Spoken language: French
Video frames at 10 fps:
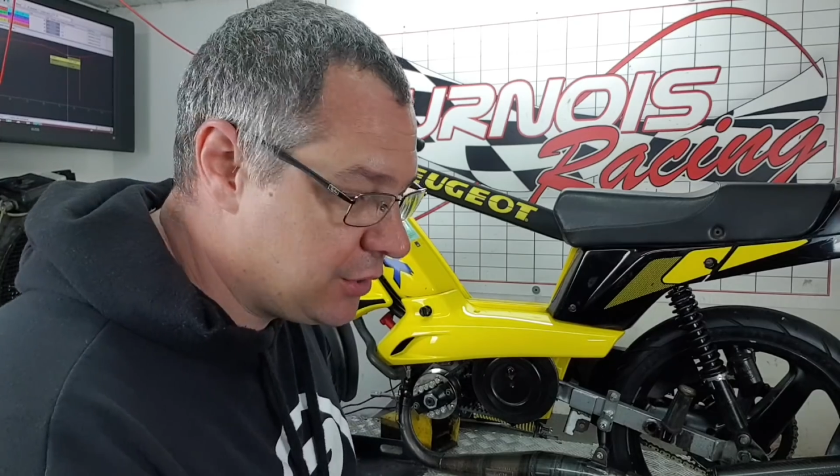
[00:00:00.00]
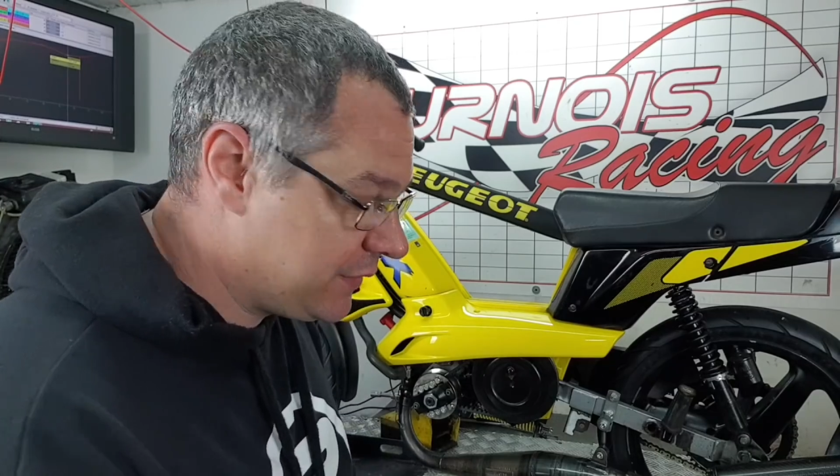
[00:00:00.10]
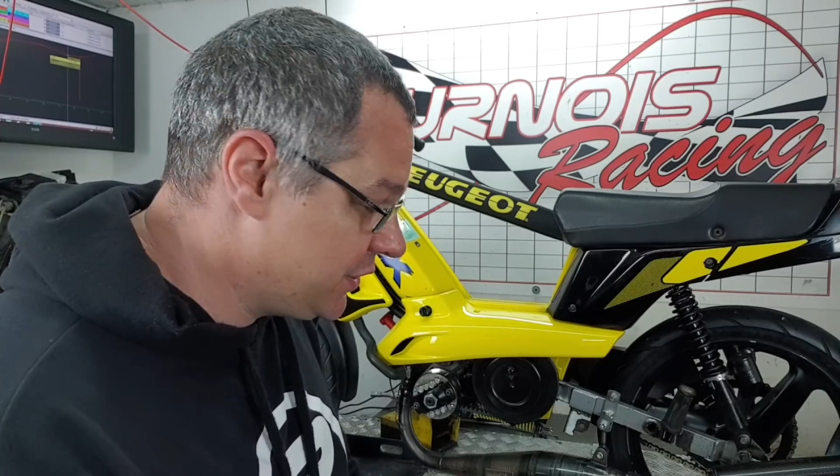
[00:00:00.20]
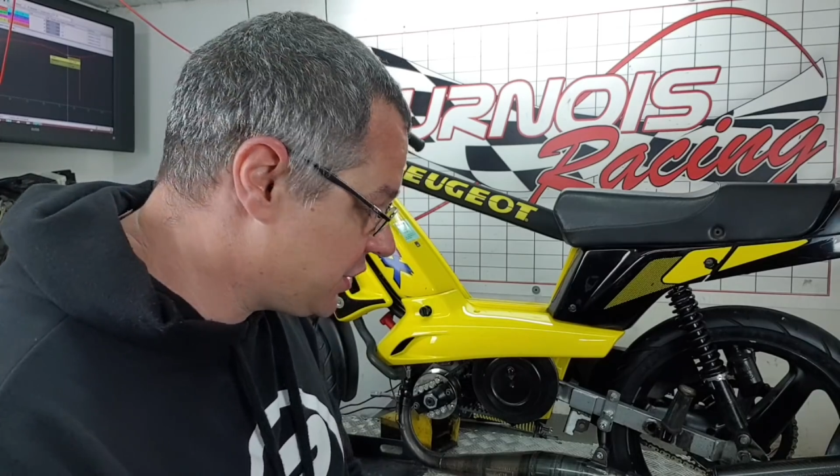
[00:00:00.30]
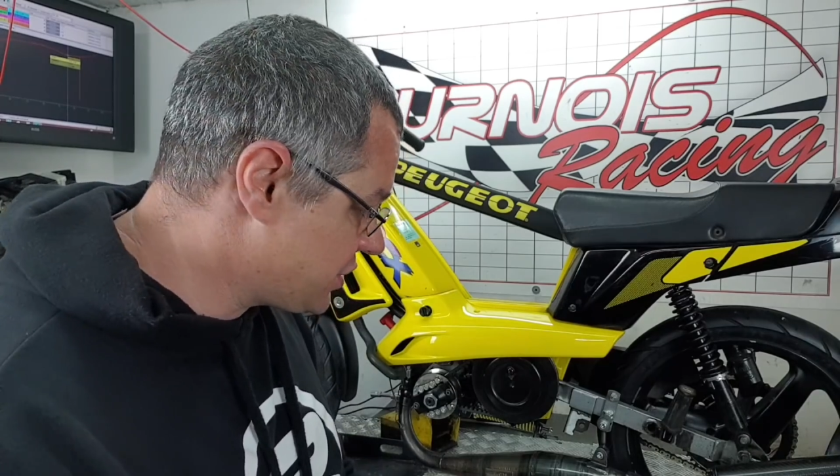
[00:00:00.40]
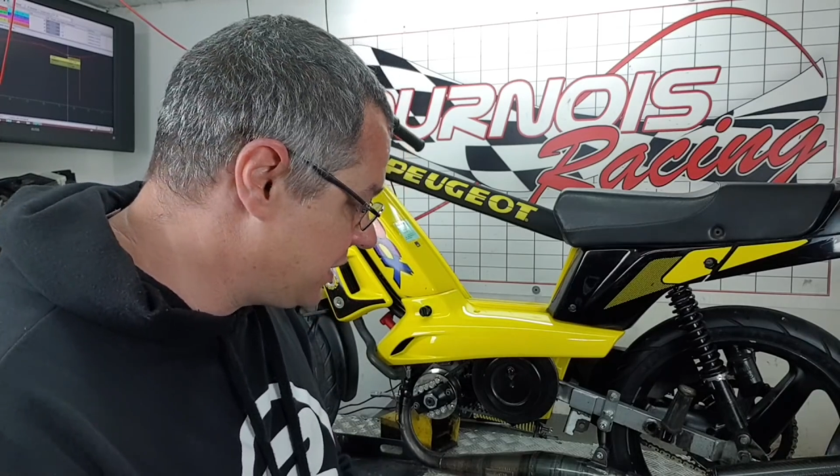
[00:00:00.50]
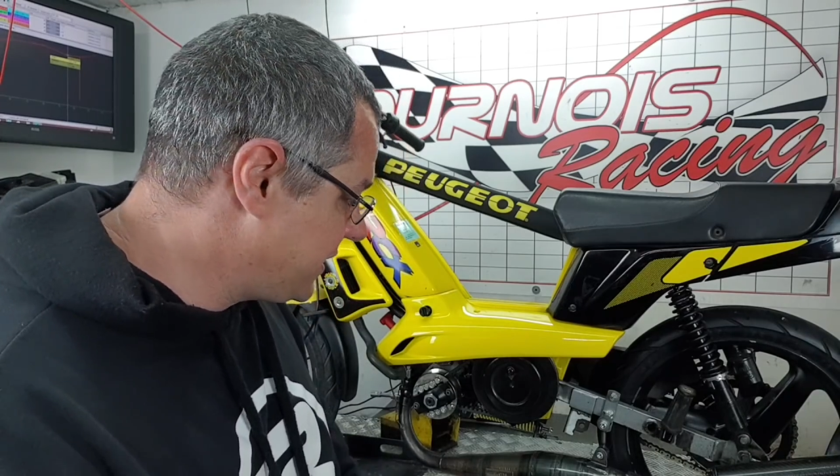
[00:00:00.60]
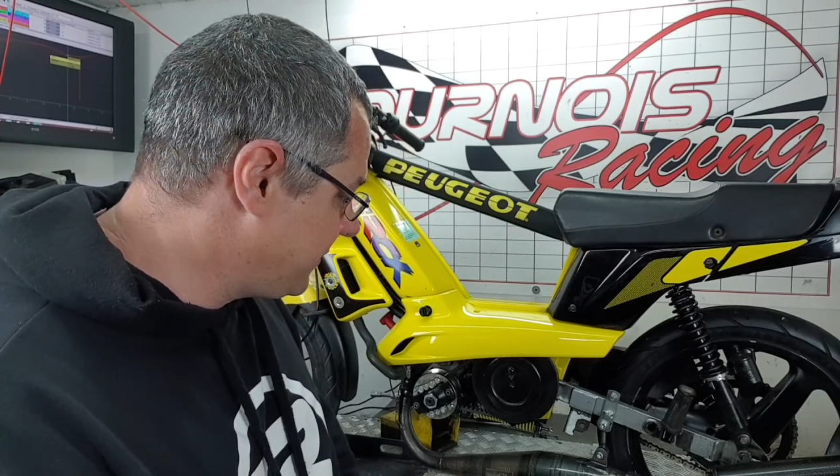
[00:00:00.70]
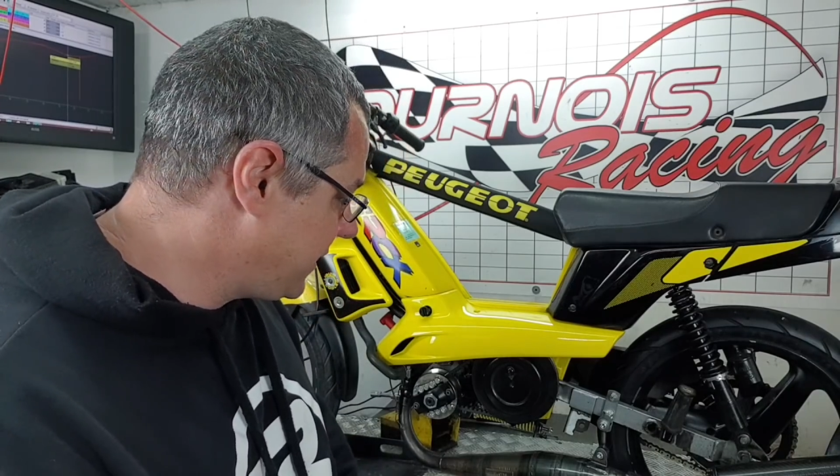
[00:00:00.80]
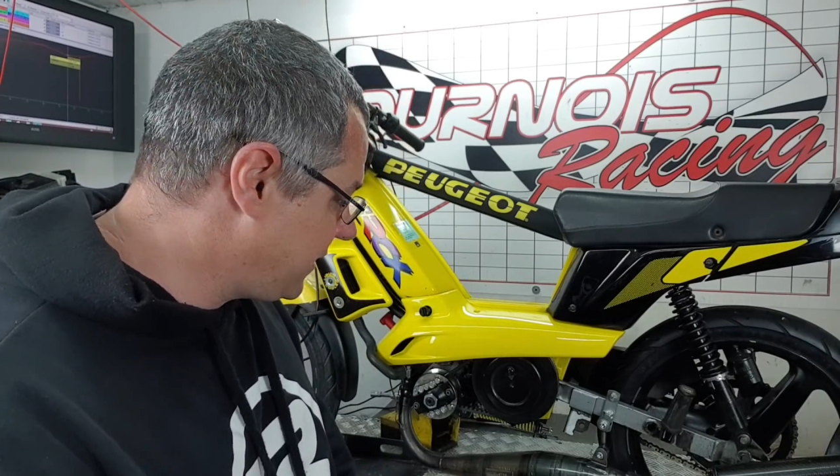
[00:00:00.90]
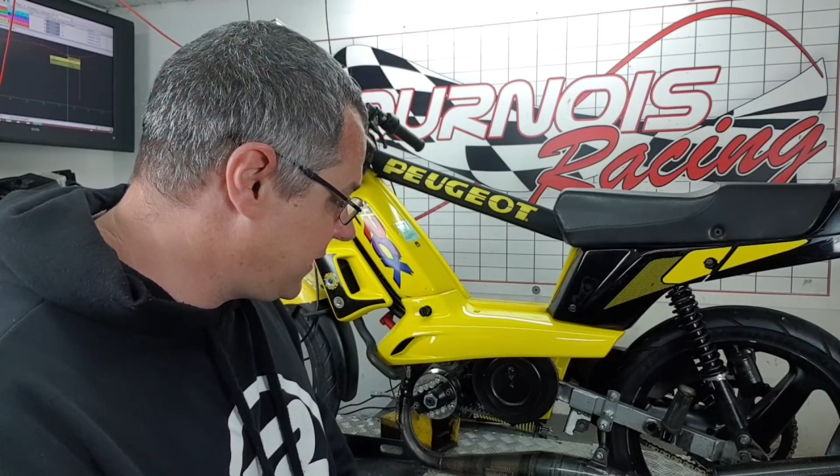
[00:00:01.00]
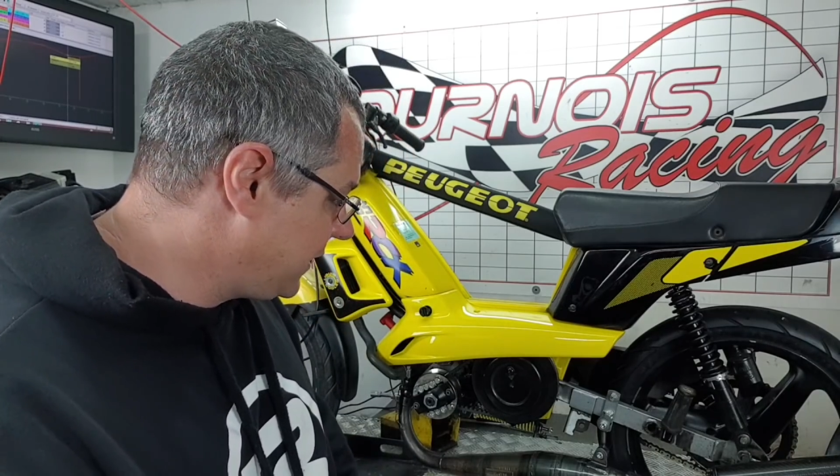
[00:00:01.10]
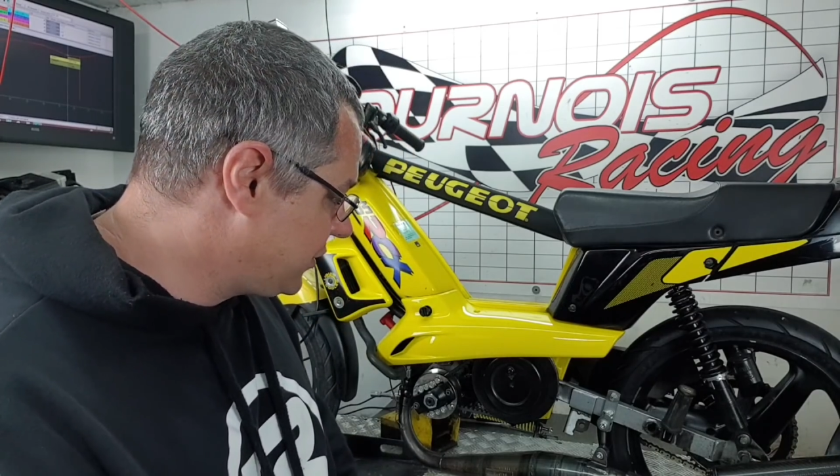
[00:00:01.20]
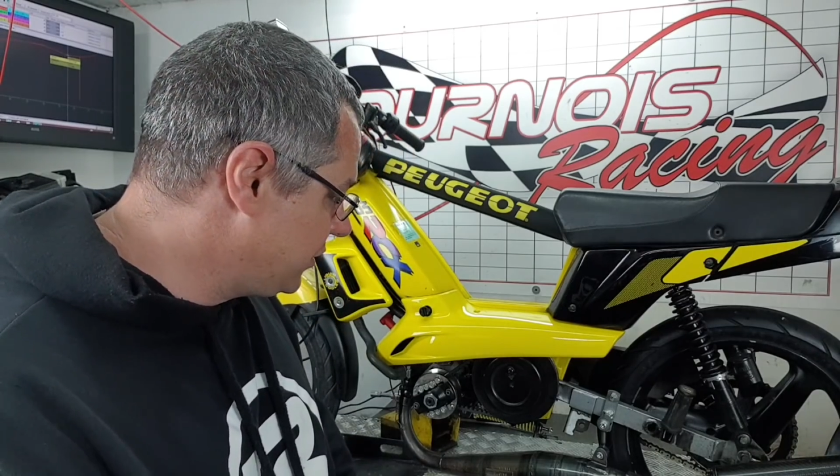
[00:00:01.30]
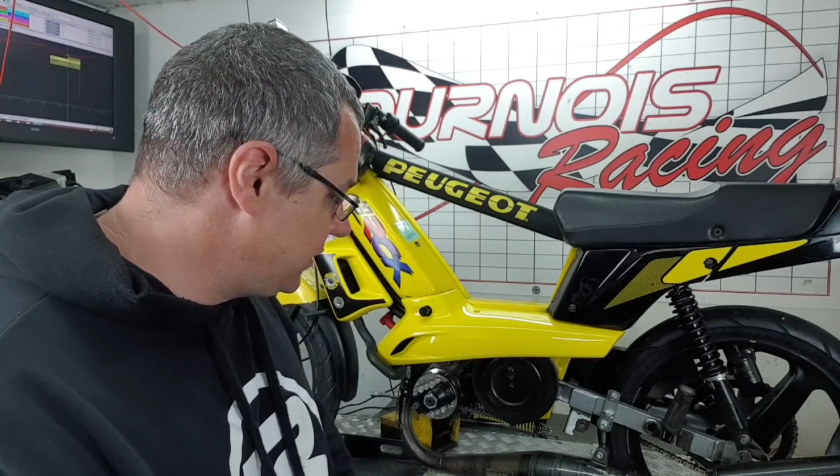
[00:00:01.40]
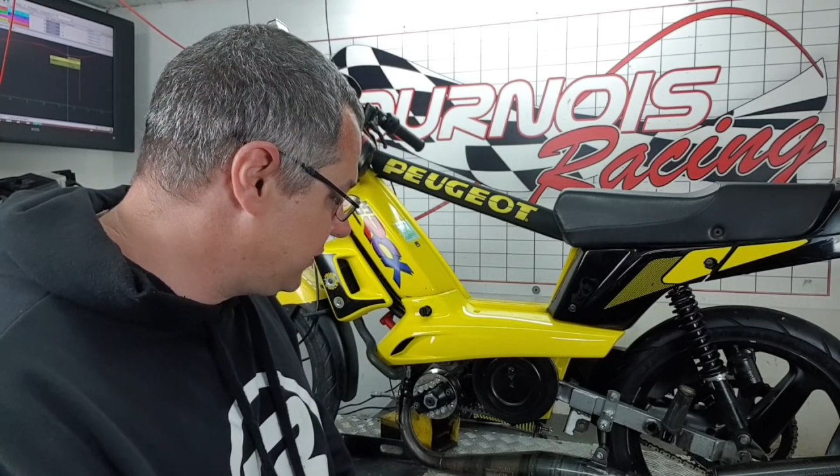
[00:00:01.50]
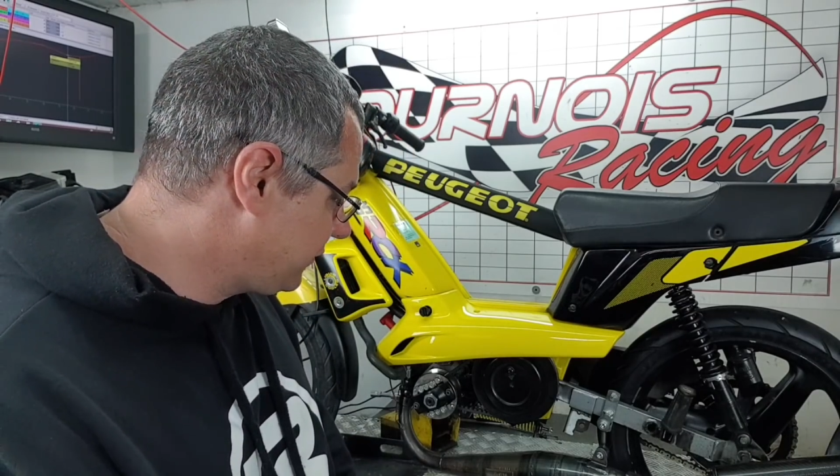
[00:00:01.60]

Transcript: Là, on va aller chercher le gamin à l'école,